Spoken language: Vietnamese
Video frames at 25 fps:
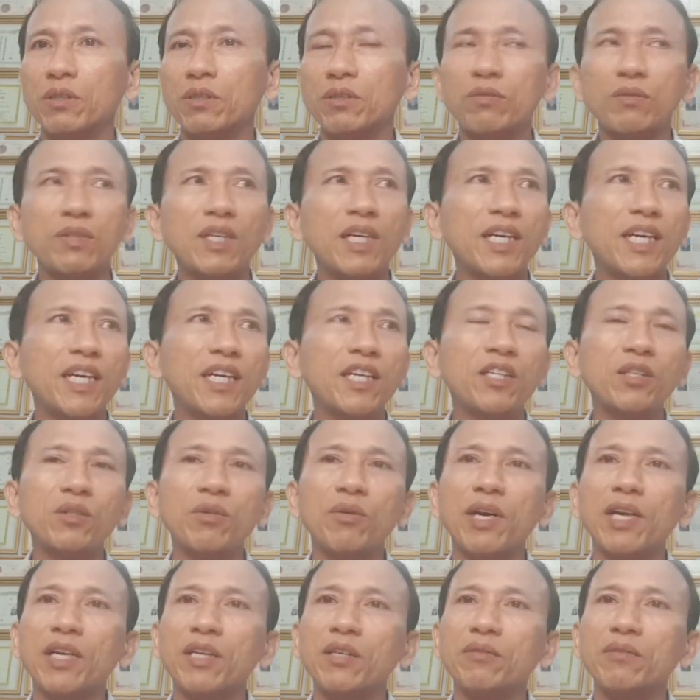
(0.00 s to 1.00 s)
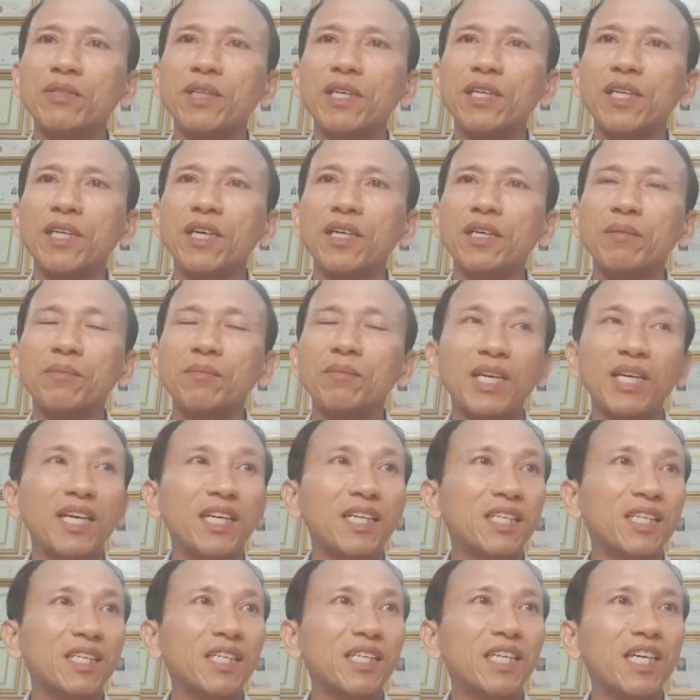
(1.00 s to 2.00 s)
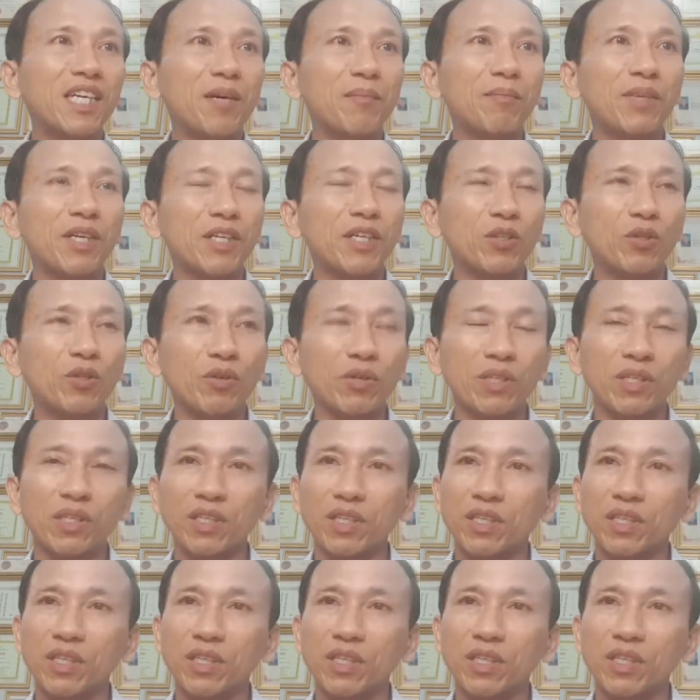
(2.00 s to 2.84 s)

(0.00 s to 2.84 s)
chúng ta nghe điện thoại đấy chúng ta thấy mà đấy cái ghi âm đấy tôi